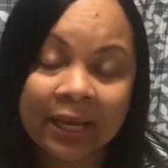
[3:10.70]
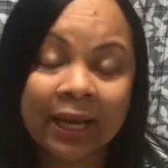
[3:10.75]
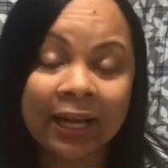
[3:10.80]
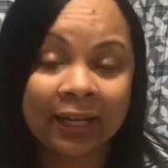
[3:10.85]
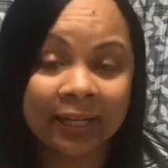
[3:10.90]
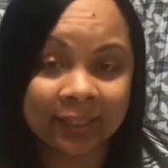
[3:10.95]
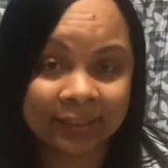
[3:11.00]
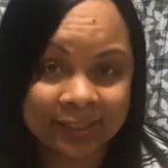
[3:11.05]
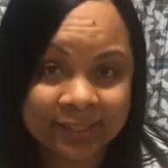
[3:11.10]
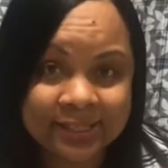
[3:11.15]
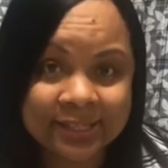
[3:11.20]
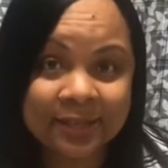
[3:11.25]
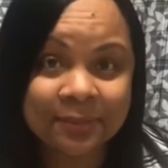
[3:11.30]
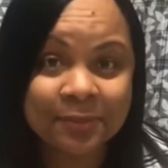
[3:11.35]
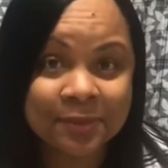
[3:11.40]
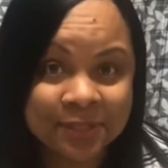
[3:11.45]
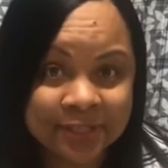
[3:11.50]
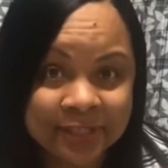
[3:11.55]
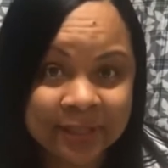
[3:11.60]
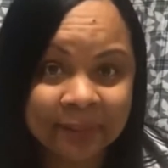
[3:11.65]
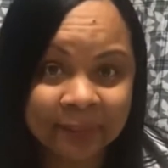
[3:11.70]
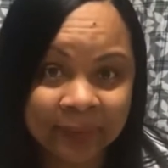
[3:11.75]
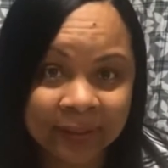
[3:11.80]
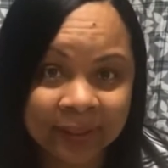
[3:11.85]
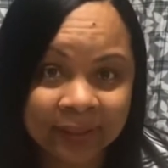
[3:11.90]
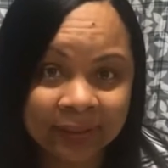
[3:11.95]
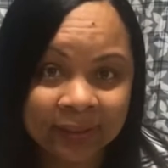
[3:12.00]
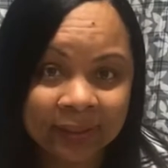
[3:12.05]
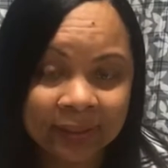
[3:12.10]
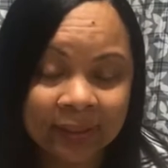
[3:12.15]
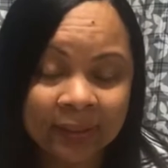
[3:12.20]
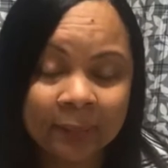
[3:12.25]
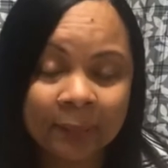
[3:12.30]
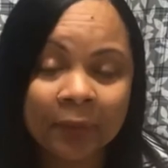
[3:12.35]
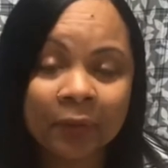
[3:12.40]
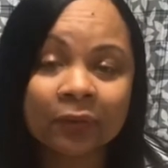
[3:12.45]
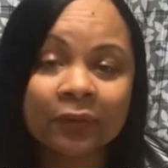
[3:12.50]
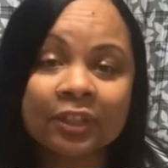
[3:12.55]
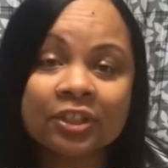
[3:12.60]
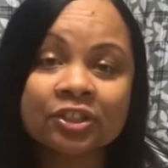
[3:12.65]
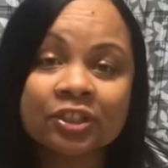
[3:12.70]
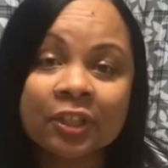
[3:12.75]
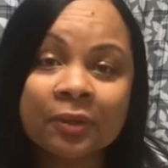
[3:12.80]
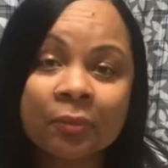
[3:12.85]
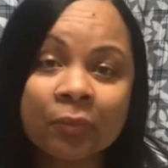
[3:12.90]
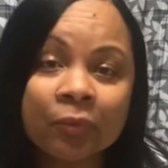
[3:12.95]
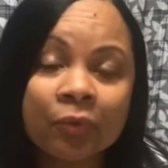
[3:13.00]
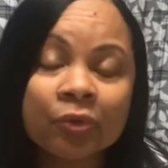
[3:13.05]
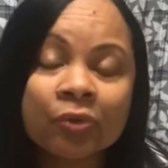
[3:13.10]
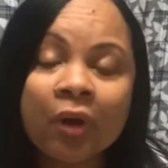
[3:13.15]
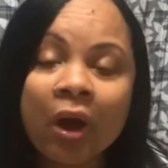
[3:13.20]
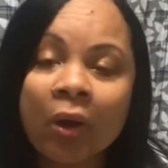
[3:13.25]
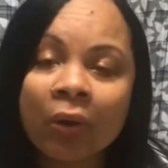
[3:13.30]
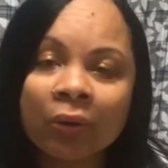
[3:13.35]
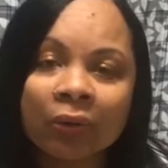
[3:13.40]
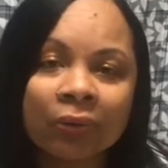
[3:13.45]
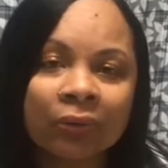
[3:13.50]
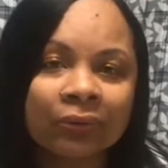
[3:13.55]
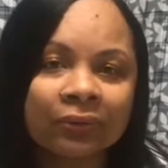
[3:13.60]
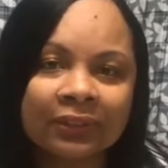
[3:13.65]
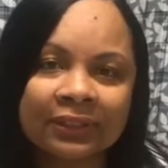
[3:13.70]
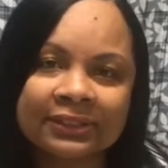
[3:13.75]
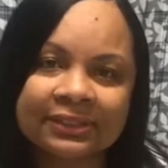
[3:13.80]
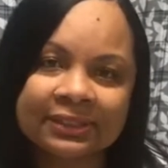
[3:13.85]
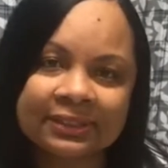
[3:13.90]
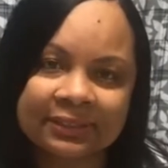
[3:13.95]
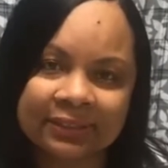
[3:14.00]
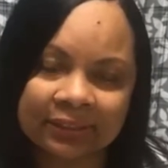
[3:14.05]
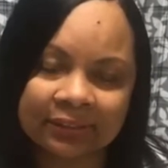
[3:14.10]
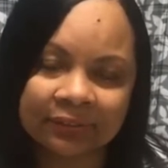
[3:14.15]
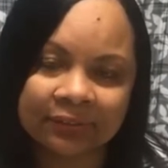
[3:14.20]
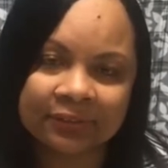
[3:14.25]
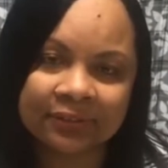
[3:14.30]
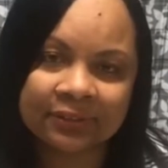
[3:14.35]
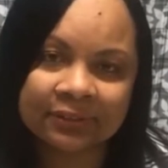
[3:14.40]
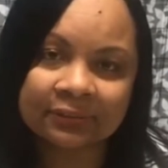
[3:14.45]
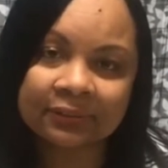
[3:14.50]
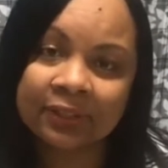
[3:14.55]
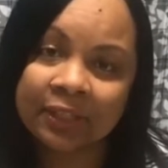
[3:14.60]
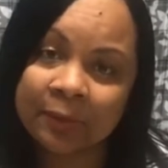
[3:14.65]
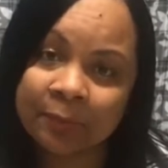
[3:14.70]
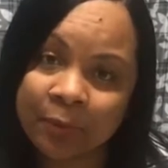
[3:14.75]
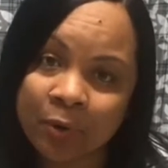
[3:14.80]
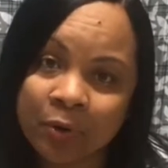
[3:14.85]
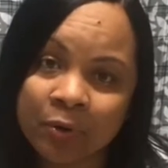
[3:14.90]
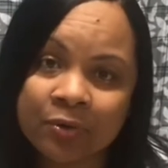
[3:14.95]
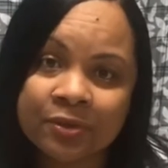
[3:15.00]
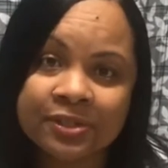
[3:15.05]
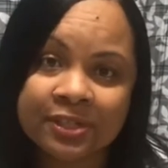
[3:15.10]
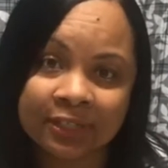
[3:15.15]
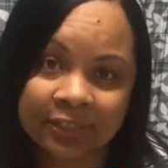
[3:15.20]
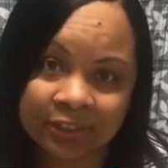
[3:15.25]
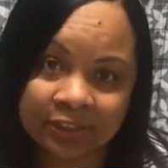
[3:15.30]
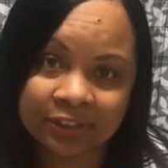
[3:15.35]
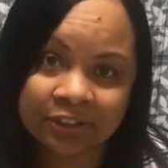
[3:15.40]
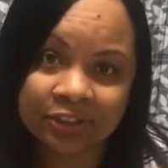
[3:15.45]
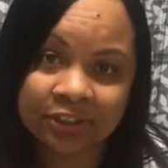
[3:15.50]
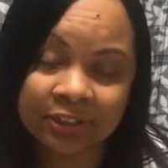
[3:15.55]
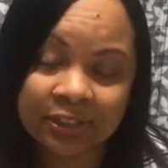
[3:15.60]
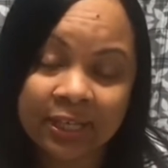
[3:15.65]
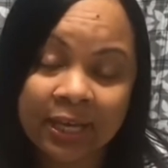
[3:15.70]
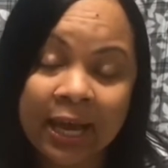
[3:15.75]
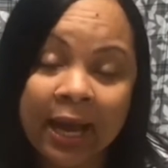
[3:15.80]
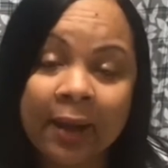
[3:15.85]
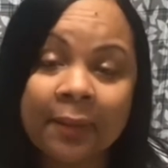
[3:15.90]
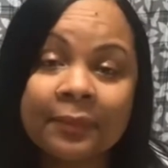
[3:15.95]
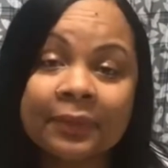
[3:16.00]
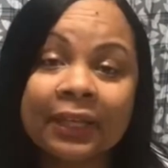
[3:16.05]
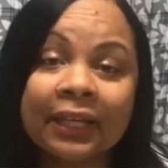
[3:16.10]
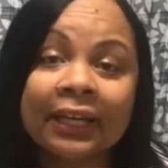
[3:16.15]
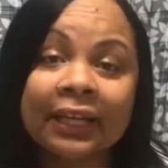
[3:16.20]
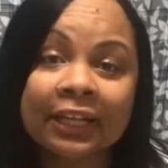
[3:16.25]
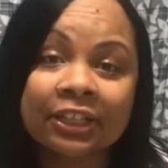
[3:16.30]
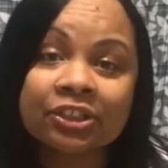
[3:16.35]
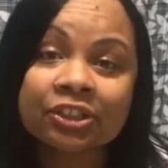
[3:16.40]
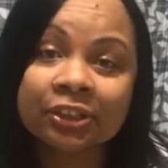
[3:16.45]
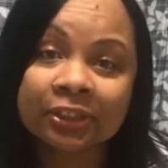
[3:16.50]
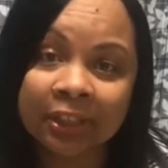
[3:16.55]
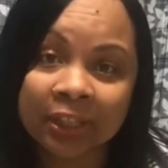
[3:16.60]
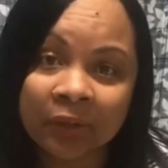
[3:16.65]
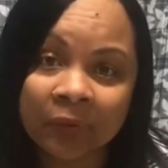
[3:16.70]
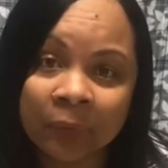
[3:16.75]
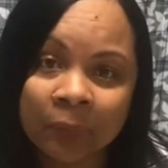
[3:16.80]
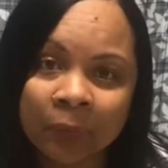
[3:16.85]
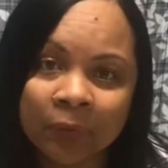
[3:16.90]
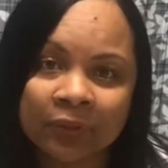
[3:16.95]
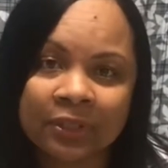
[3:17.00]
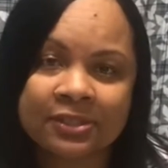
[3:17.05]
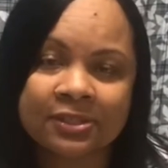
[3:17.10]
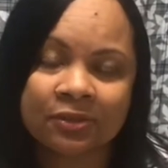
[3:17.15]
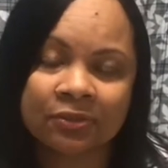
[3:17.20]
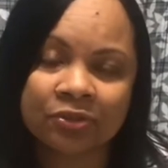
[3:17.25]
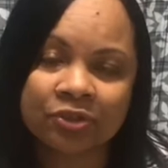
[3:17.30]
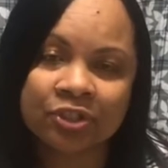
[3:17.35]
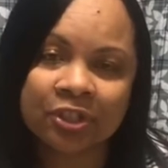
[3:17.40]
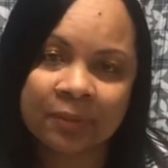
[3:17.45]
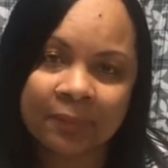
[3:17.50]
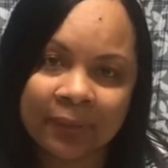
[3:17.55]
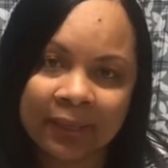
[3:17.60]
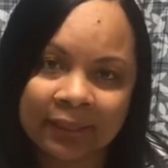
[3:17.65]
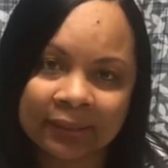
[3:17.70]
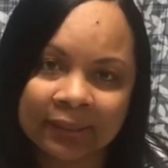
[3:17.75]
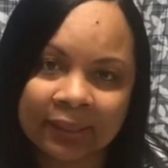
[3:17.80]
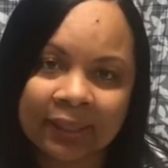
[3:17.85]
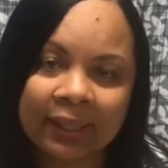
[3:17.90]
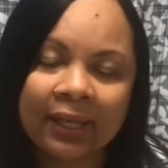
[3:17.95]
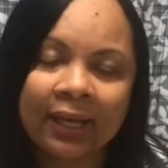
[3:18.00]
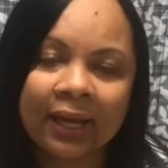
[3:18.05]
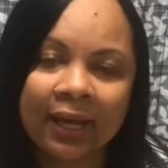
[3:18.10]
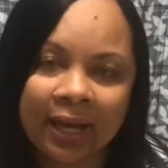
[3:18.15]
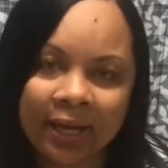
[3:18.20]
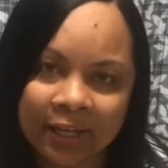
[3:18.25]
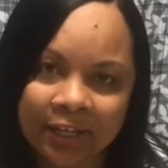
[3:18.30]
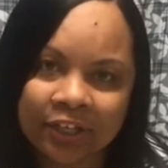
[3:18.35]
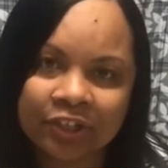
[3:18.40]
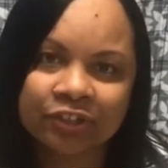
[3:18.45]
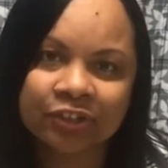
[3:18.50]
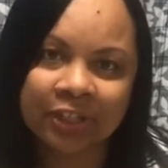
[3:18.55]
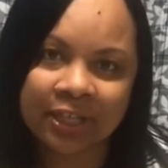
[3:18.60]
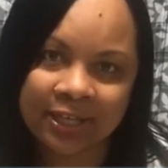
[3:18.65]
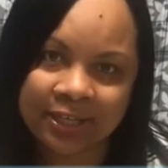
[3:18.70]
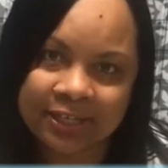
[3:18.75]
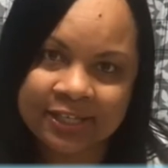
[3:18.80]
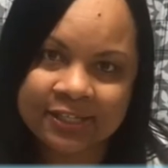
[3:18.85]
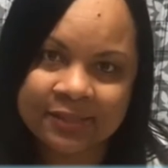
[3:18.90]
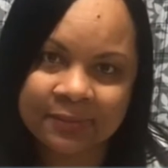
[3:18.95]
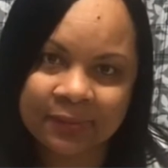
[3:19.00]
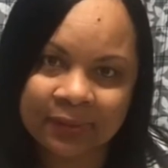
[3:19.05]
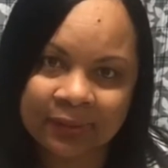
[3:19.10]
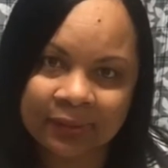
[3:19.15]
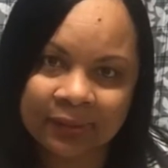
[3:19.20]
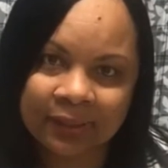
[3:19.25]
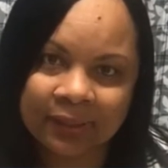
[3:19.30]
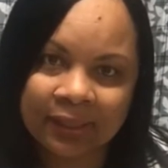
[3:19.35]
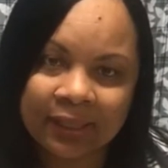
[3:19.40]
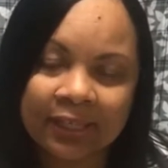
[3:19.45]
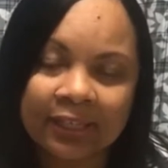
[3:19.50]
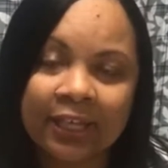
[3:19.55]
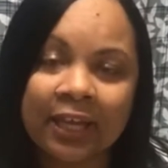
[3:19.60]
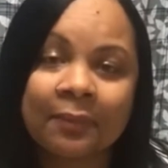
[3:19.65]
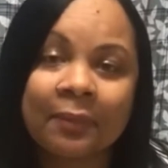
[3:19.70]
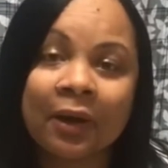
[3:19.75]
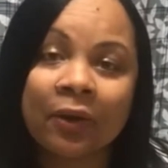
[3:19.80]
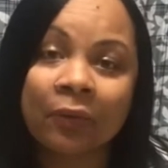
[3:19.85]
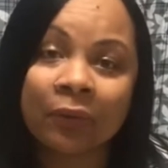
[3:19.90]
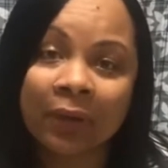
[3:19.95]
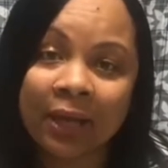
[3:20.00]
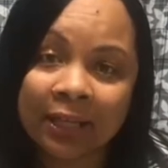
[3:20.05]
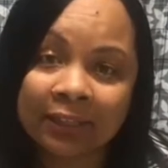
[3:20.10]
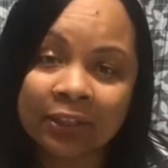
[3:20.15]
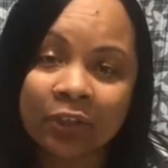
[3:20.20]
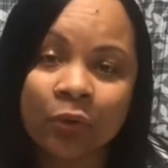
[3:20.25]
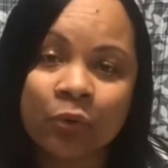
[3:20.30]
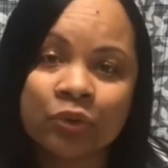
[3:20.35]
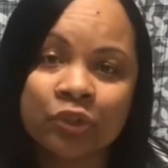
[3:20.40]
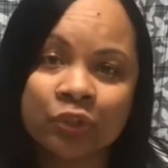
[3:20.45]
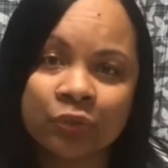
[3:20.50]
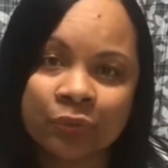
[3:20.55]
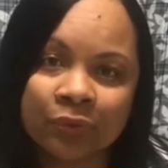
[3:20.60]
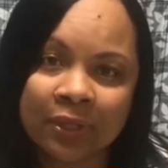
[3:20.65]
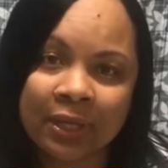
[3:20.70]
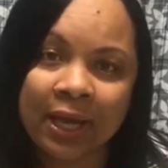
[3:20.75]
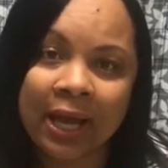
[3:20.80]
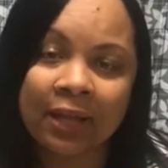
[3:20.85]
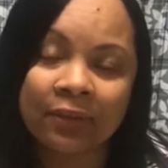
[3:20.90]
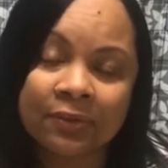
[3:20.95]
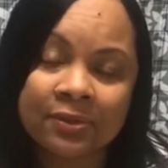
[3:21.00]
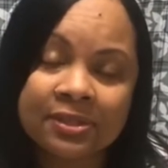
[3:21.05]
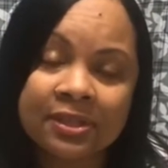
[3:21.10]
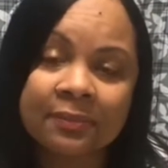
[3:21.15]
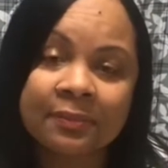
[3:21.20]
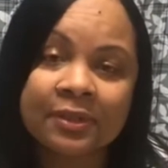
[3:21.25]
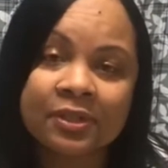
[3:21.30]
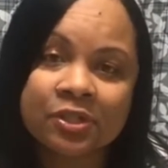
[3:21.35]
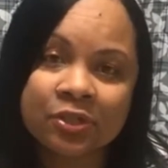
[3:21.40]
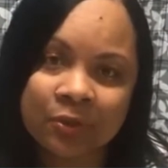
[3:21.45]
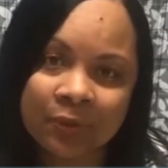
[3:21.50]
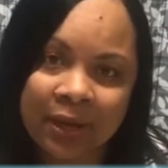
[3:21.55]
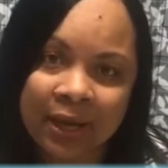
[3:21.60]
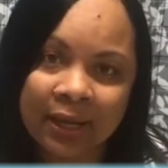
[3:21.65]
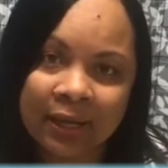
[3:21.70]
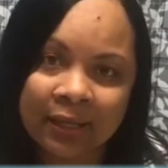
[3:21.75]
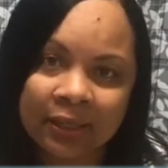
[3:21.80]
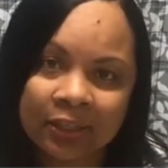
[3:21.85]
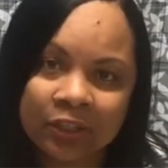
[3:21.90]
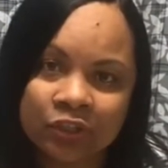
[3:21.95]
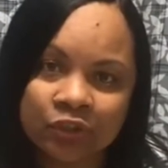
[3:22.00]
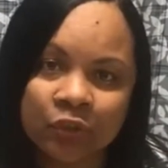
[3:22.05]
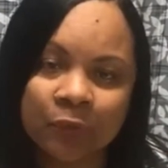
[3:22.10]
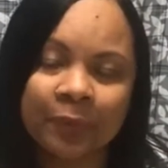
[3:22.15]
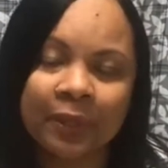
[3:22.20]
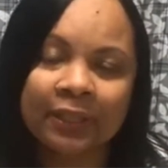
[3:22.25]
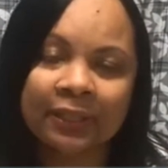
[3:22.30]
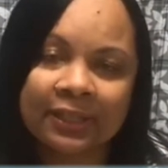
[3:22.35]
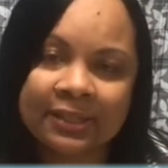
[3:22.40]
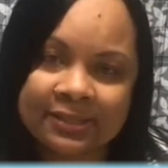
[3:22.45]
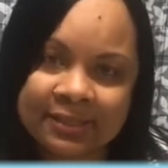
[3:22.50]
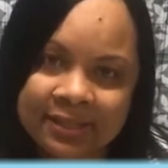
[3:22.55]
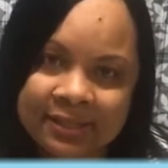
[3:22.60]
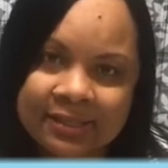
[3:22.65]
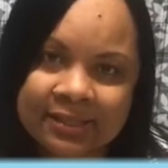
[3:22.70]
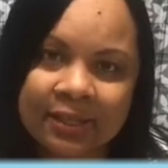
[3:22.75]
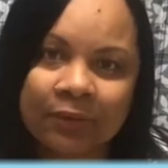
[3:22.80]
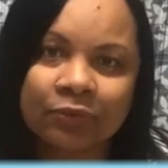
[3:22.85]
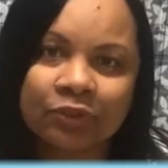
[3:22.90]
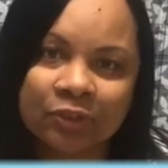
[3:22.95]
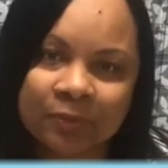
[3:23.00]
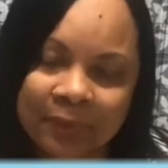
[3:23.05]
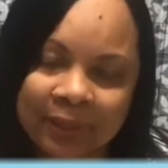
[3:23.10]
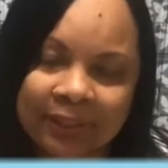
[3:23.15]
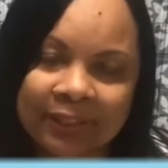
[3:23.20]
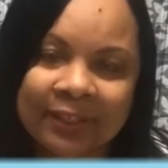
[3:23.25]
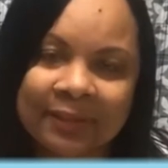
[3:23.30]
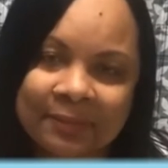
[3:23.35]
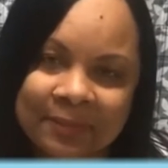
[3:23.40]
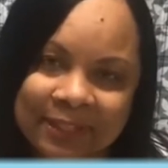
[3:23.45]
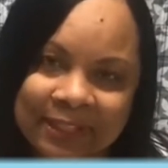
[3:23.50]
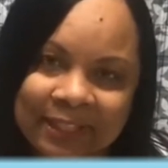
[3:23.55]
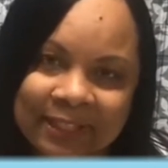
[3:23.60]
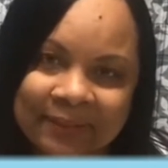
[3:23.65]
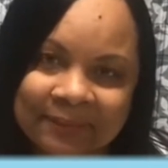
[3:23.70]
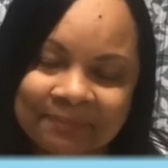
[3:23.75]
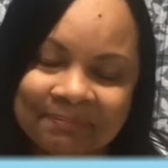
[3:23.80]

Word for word: Agradecemos também pelo testemunho ao longo desses anos e, por conseguinte, a minha gratidão por ter sido chamada a este carisma. Que a Imaculada continue a nos abençoar sob a intercessão de Maria Emília.